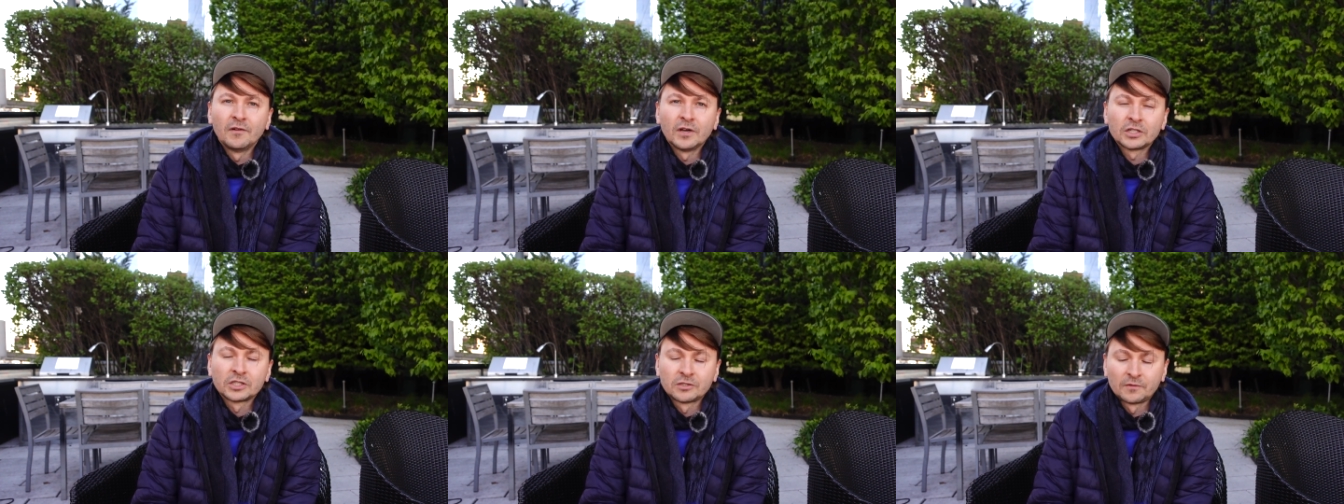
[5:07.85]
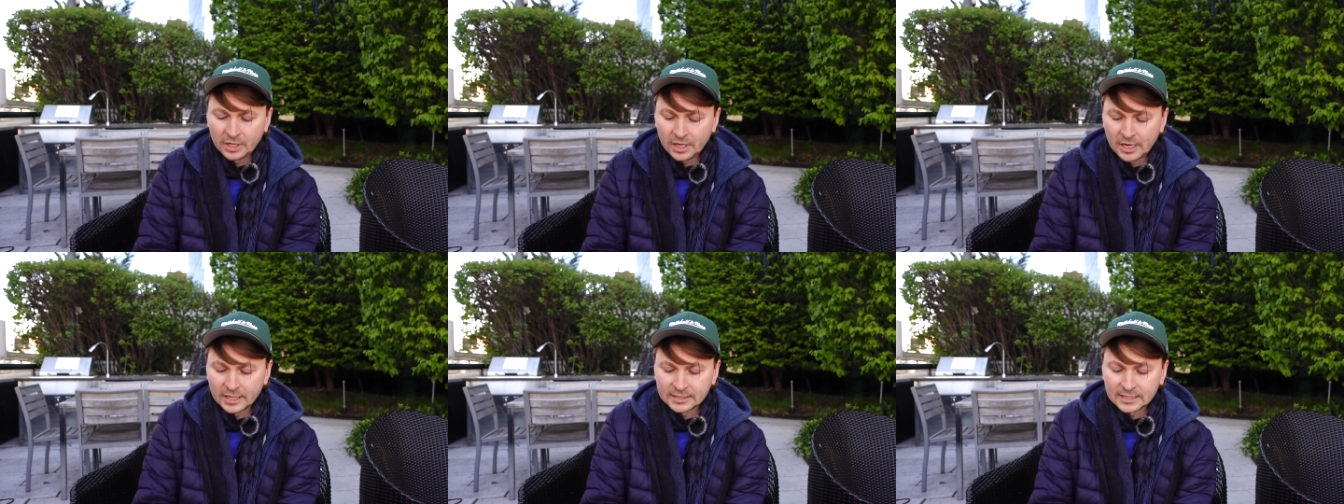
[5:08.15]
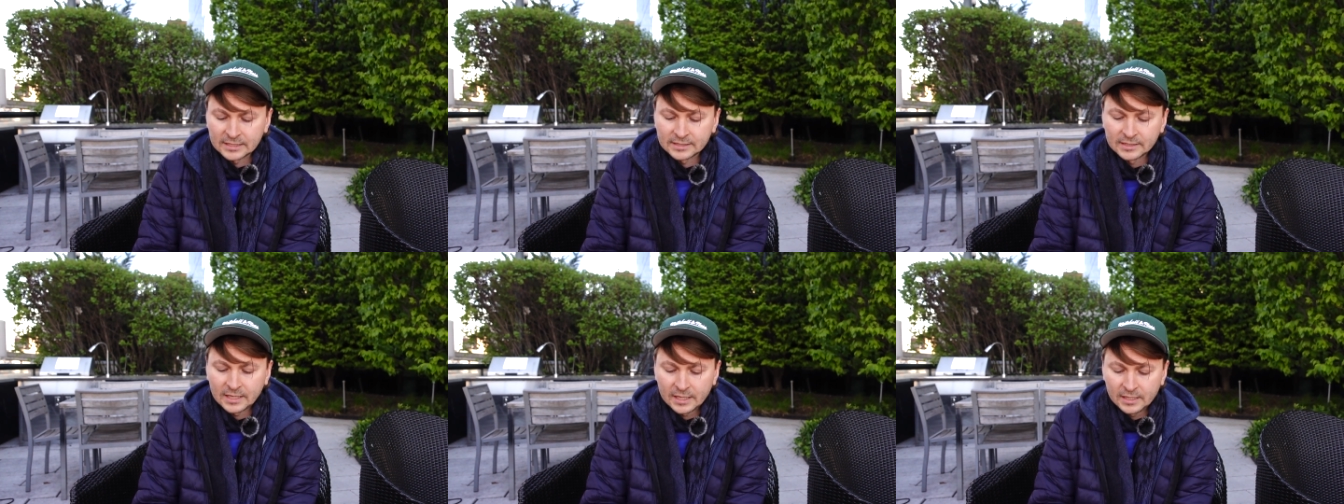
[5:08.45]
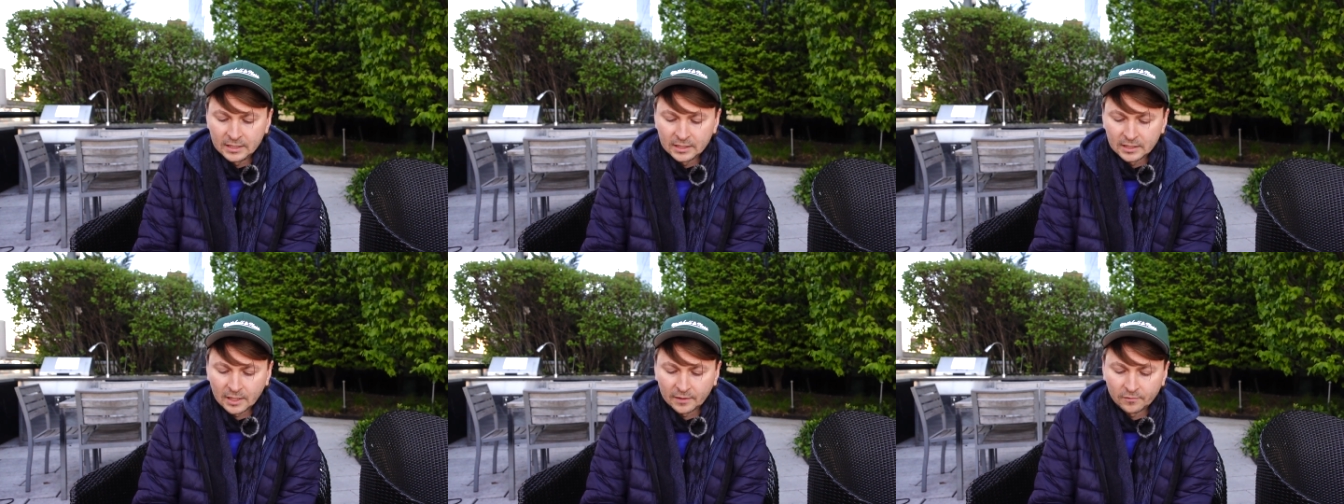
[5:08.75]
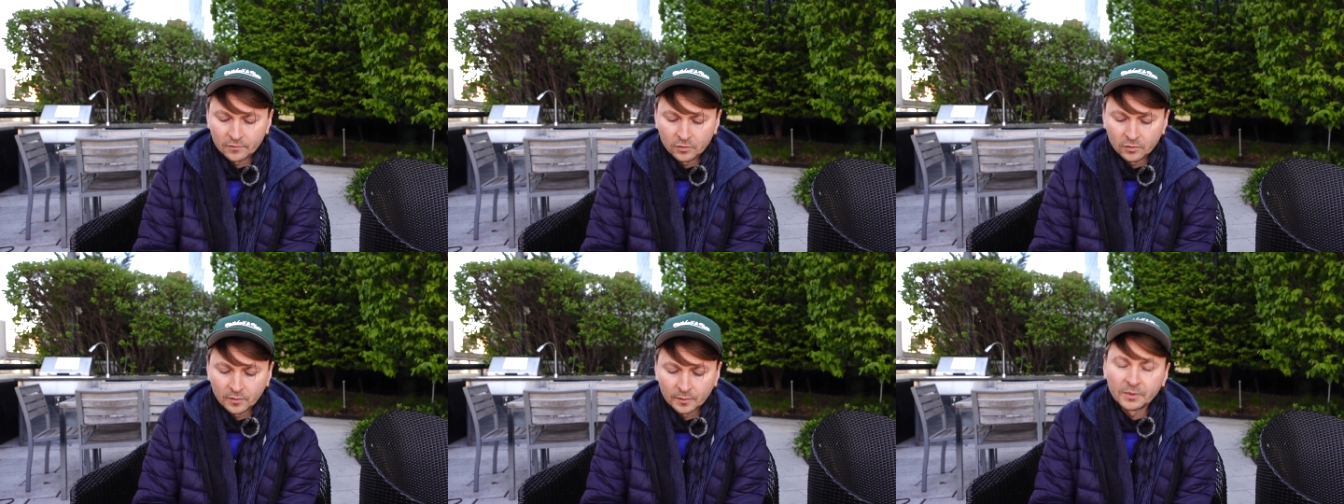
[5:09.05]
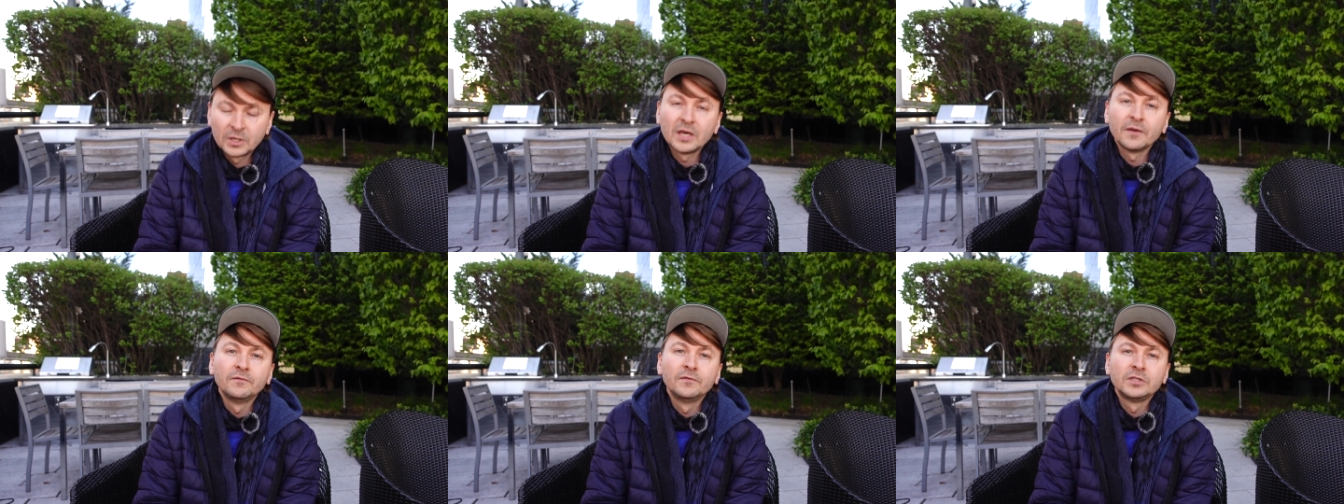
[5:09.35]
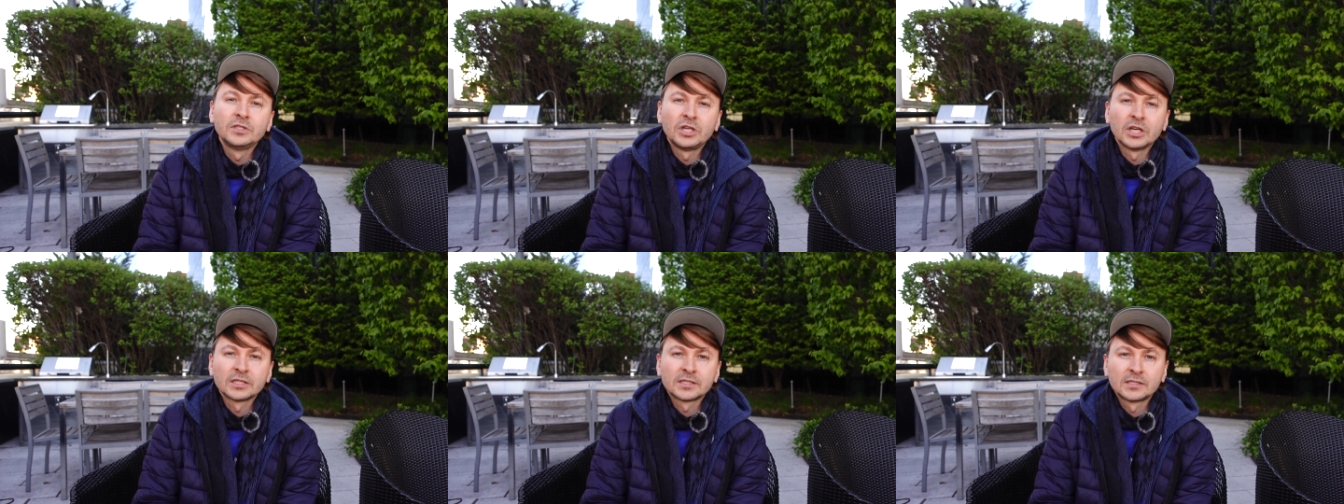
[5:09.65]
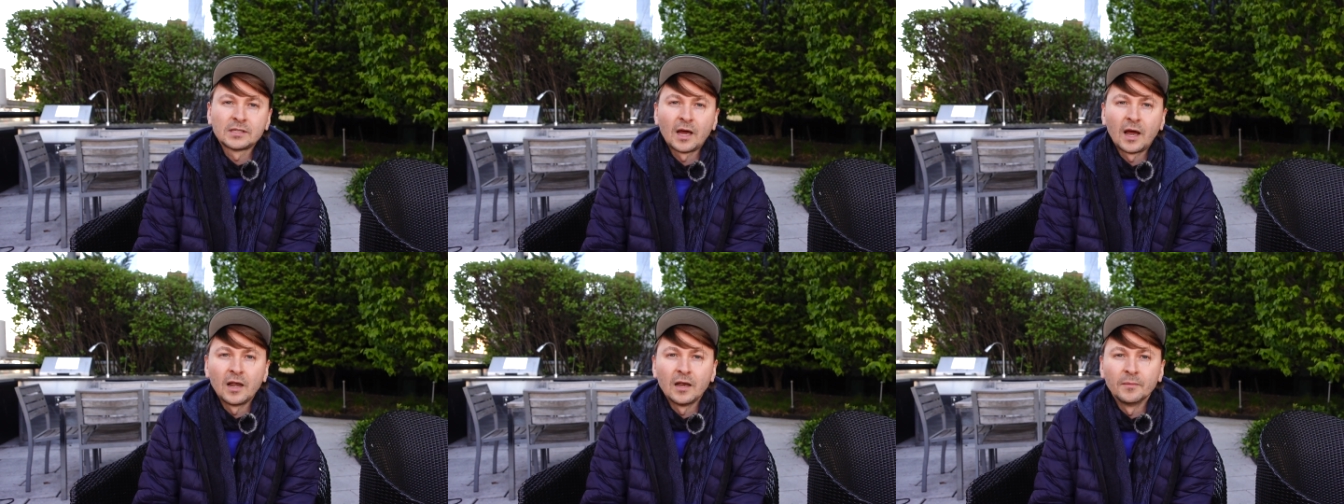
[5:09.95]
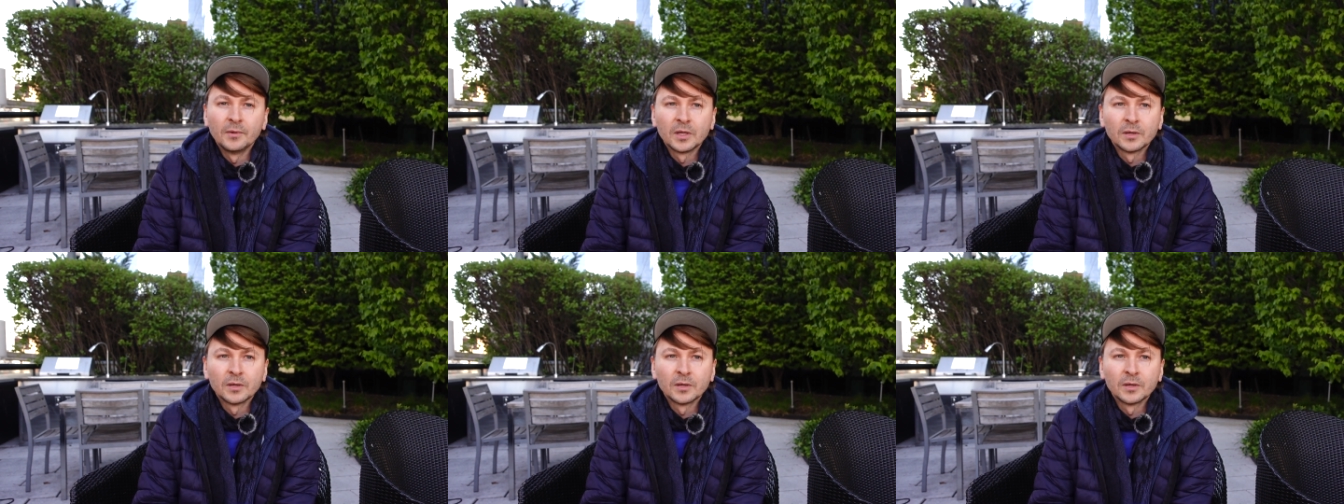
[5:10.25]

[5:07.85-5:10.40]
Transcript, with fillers: ваше осознание того, кем вы сейчас стали.